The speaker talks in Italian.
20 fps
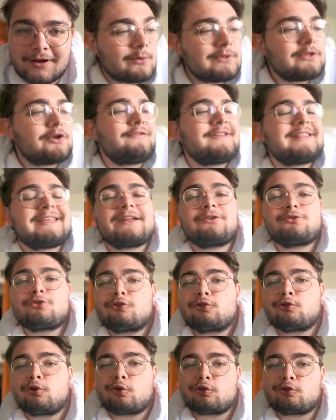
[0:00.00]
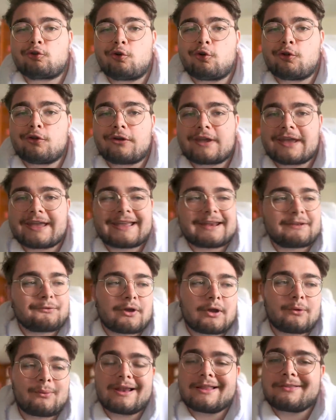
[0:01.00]
Quindi lo vedi che non sono solo io che credo
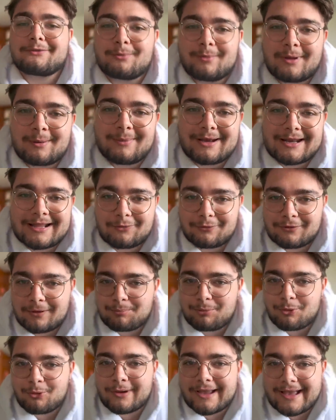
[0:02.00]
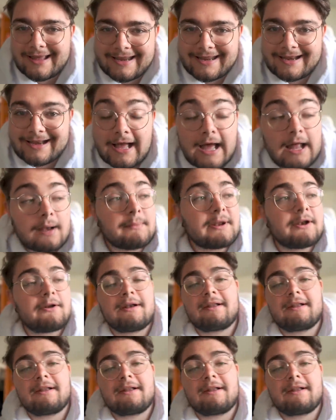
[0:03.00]
che quella del supermercato sia più carina, almeno